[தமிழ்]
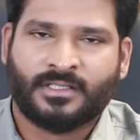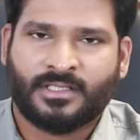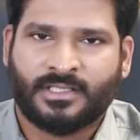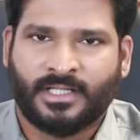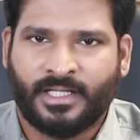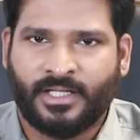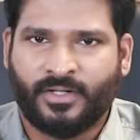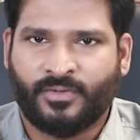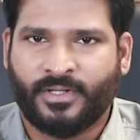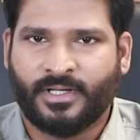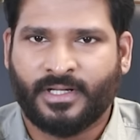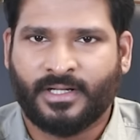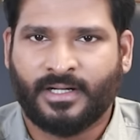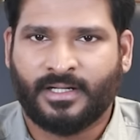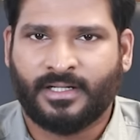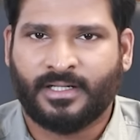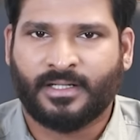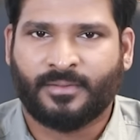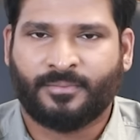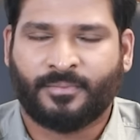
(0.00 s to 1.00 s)
சனியுடைய
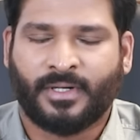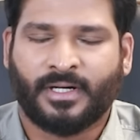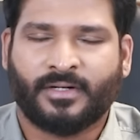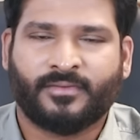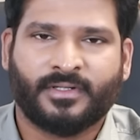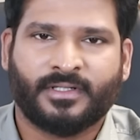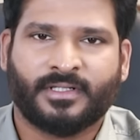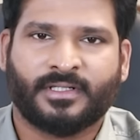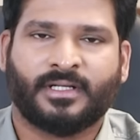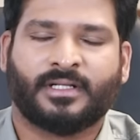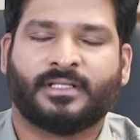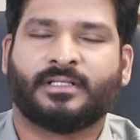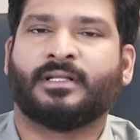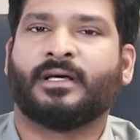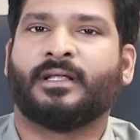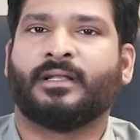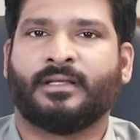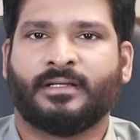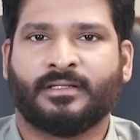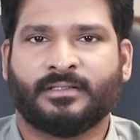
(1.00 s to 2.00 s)
கண்ட பார்வை
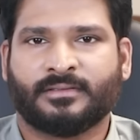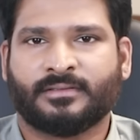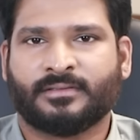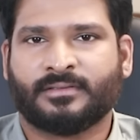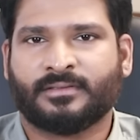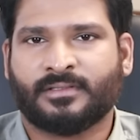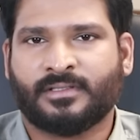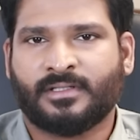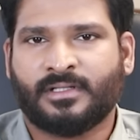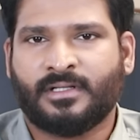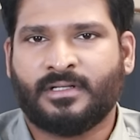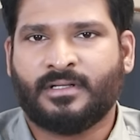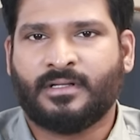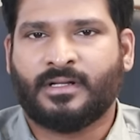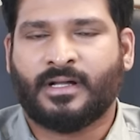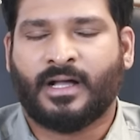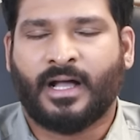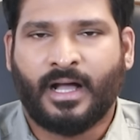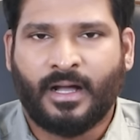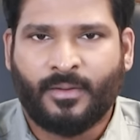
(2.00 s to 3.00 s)
இருக்கிறதுனால
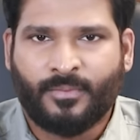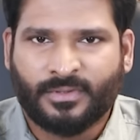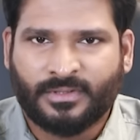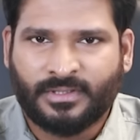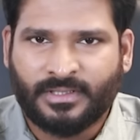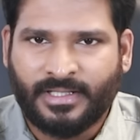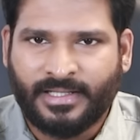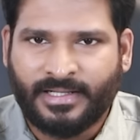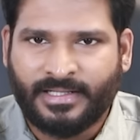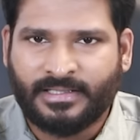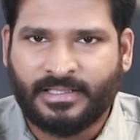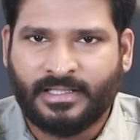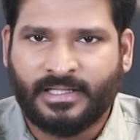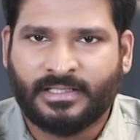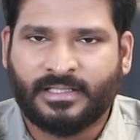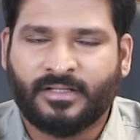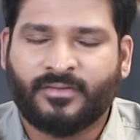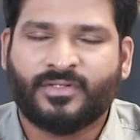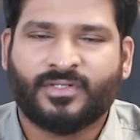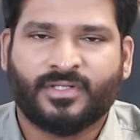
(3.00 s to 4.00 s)
ஆபத்து நிறைந்த
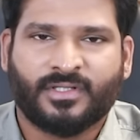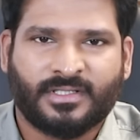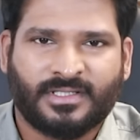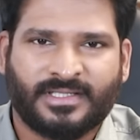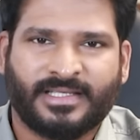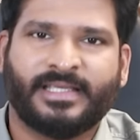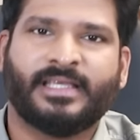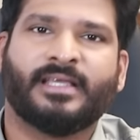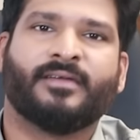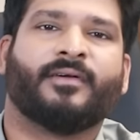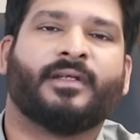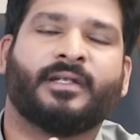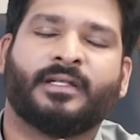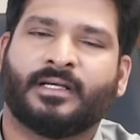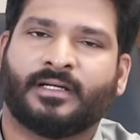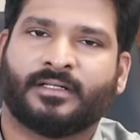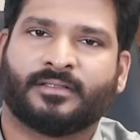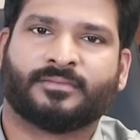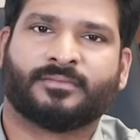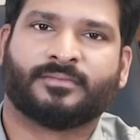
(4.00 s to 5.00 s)
எந்த விஷயமும் செய்ய
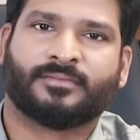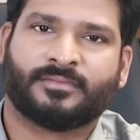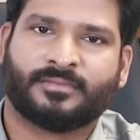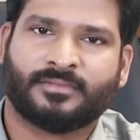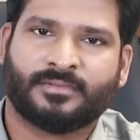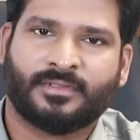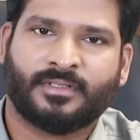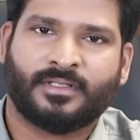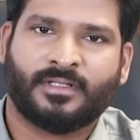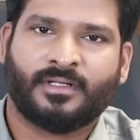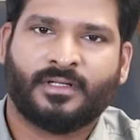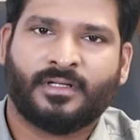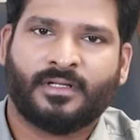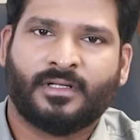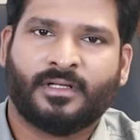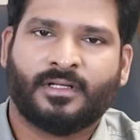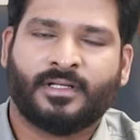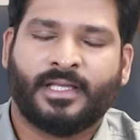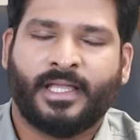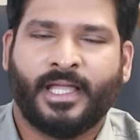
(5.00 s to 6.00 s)
வேண்டாம்
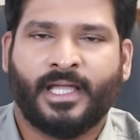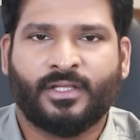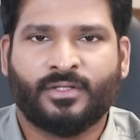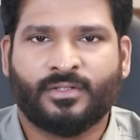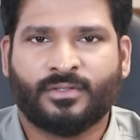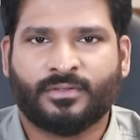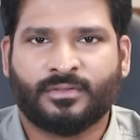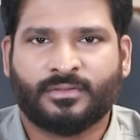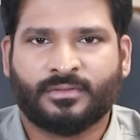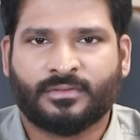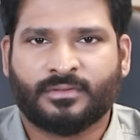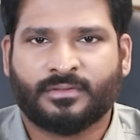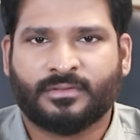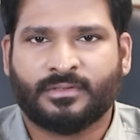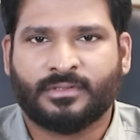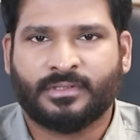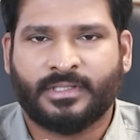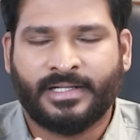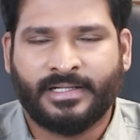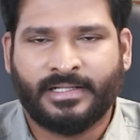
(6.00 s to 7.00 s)
கேது
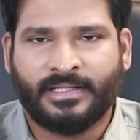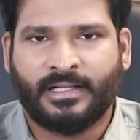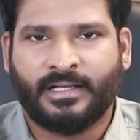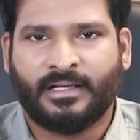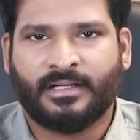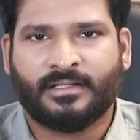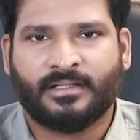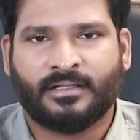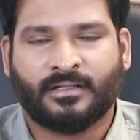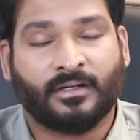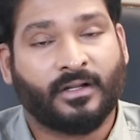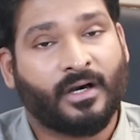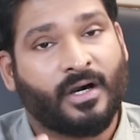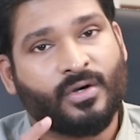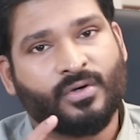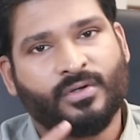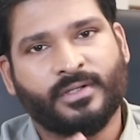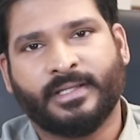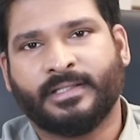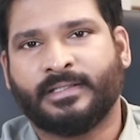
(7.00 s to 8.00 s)
ரெண்டில்
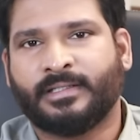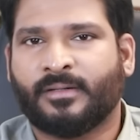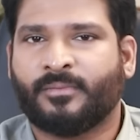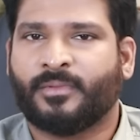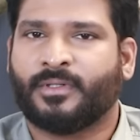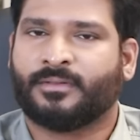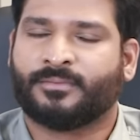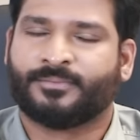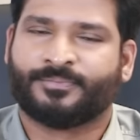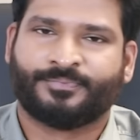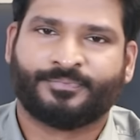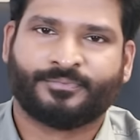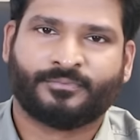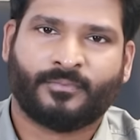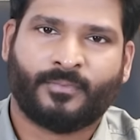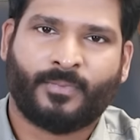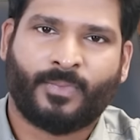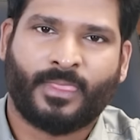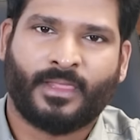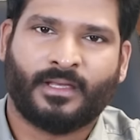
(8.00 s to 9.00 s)
ராகு எட்டாம் இடம்
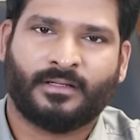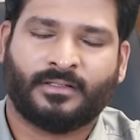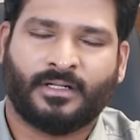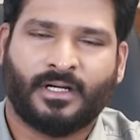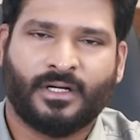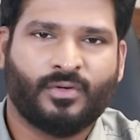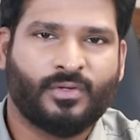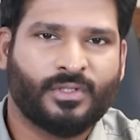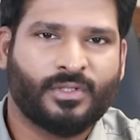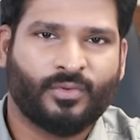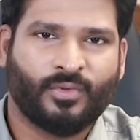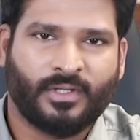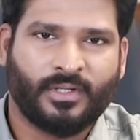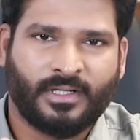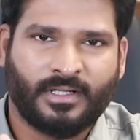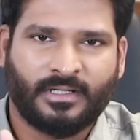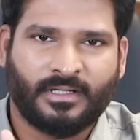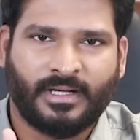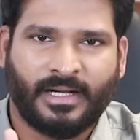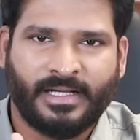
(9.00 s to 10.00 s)
ராகு வந்து
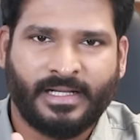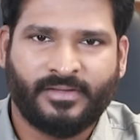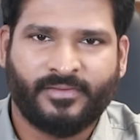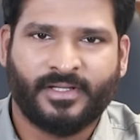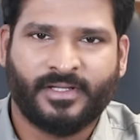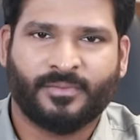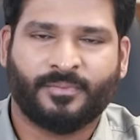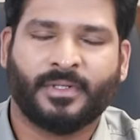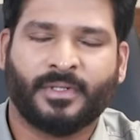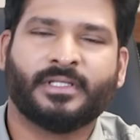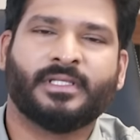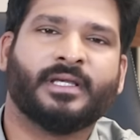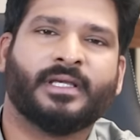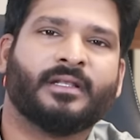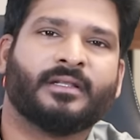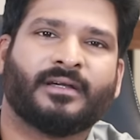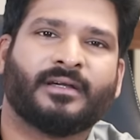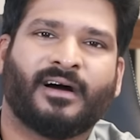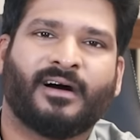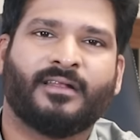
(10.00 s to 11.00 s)
உங்களுக்கு அடிவயிறு
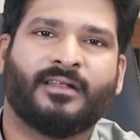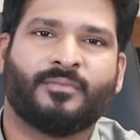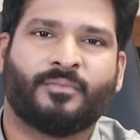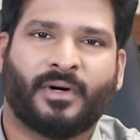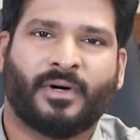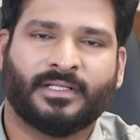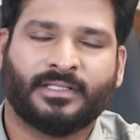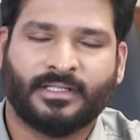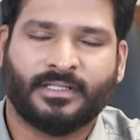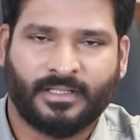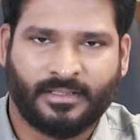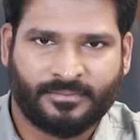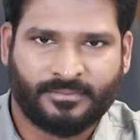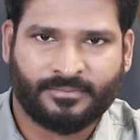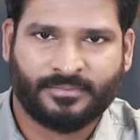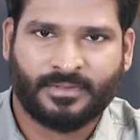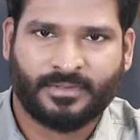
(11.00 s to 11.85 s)
பகுதிகள் கால் பாதங்கள்